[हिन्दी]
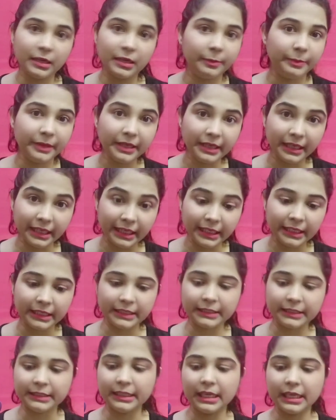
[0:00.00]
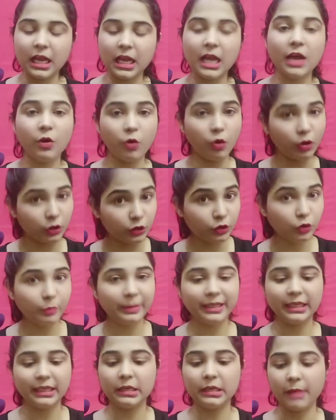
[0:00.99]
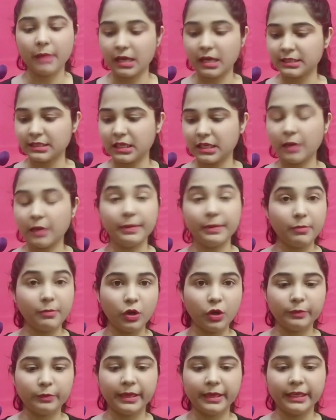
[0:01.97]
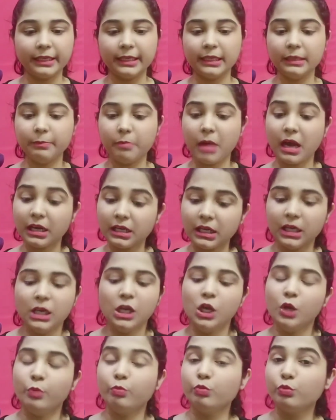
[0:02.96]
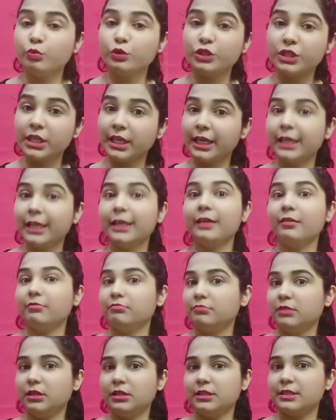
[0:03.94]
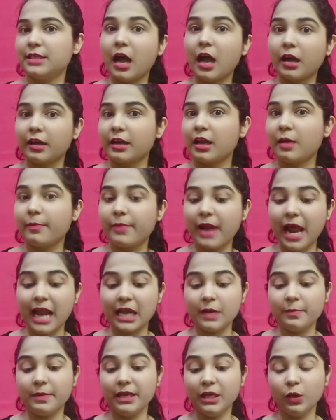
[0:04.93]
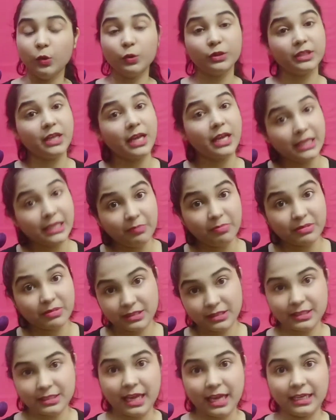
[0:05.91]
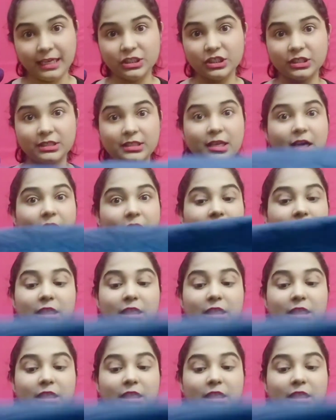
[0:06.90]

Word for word: के कपड़े नहीं खरीदे हैं ऑल दो मैंने लिबास के कपड़े बहुत पहने हैं बट मुझे uh, सांगरिया ब्रांड भी उतना ही पसंद आया जितना